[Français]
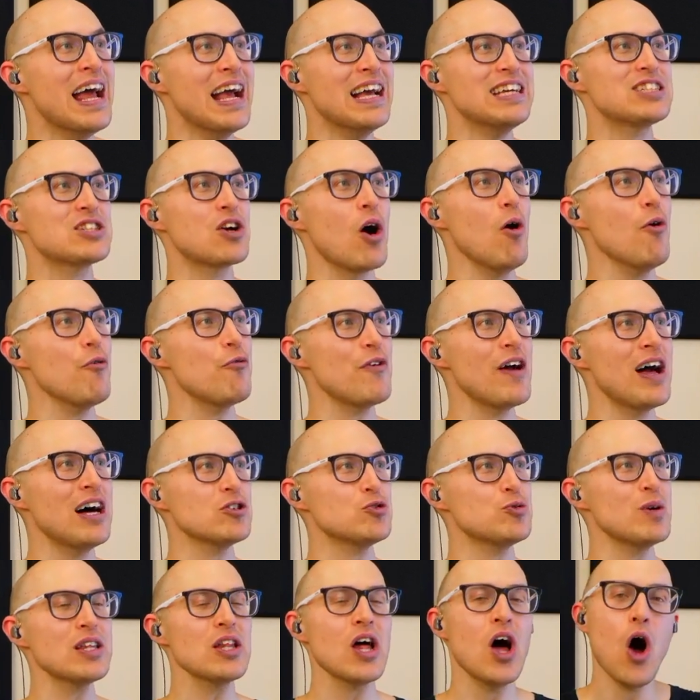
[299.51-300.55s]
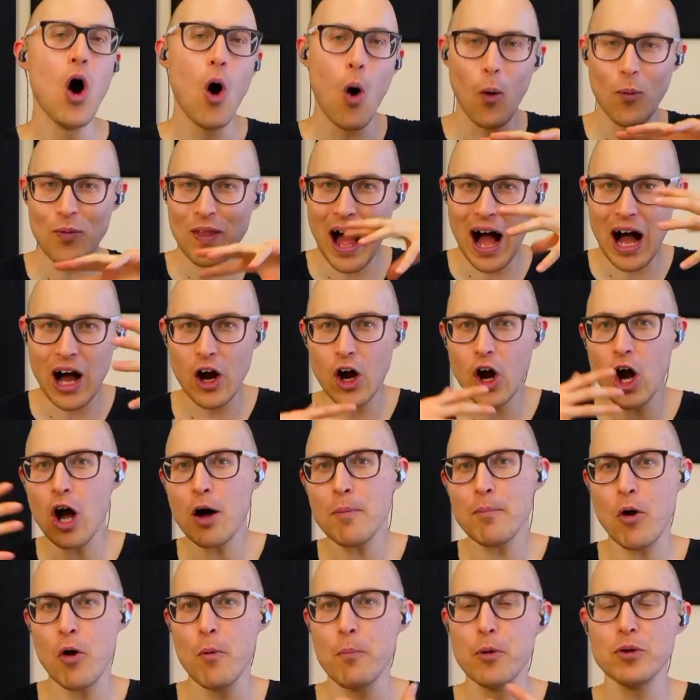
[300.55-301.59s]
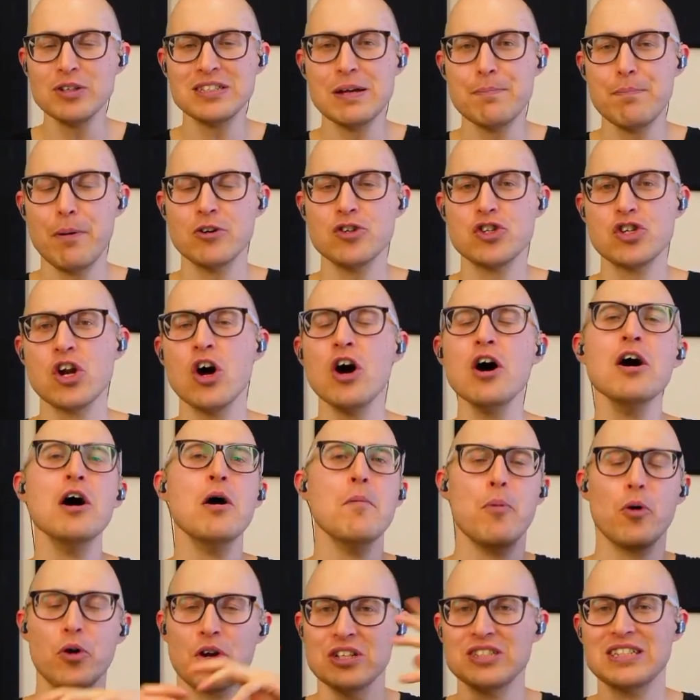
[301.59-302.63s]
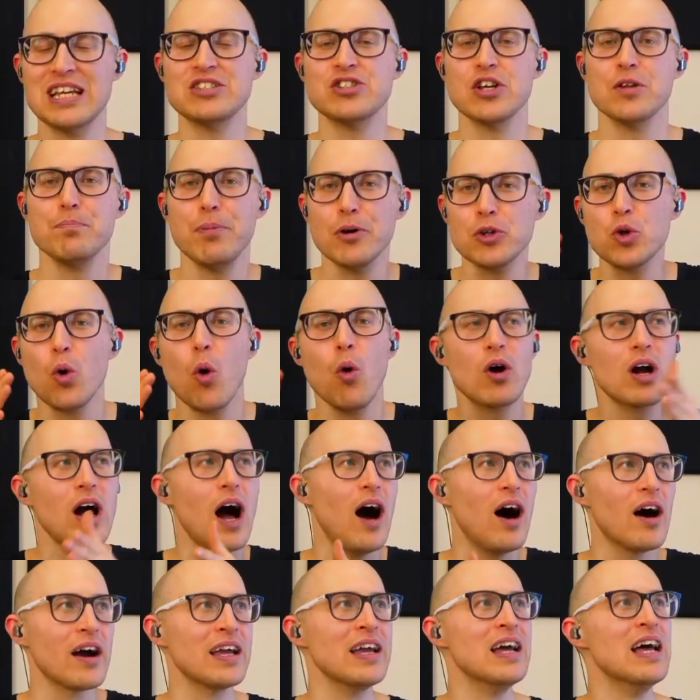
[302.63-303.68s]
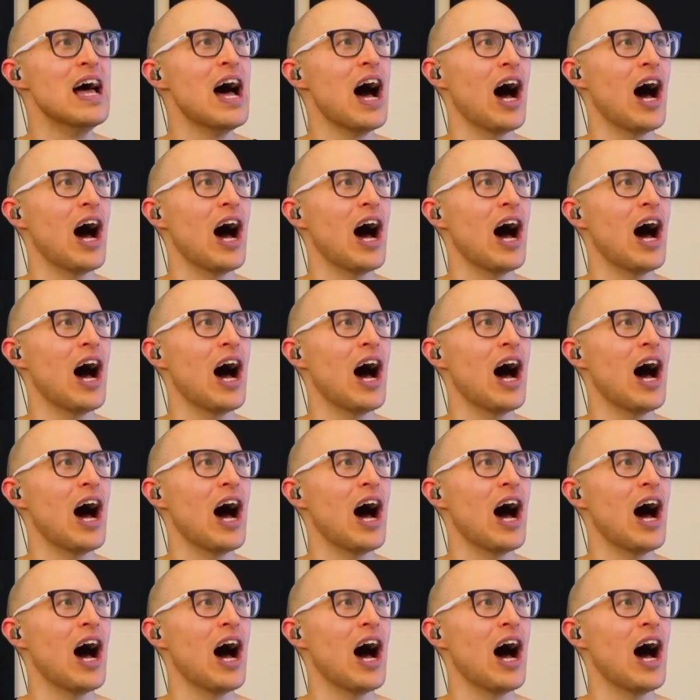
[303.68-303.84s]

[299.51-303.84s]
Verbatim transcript: Et ce qu'on fait ensuite, on enrobe un peu ces punches-là pour que ça sonne pas trop carré.